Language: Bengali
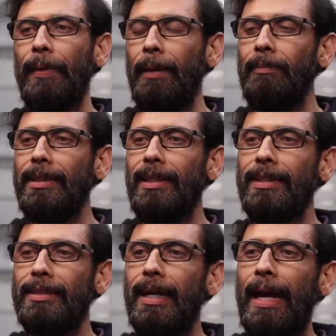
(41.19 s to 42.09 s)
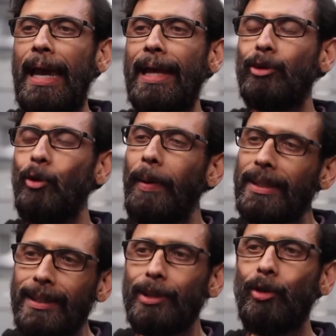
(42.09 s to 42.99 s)
প্রেম জিনিসটা এত
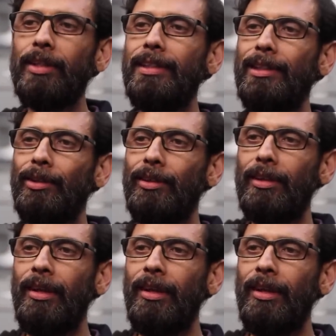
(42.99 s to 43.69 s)
বেশি চর্চিত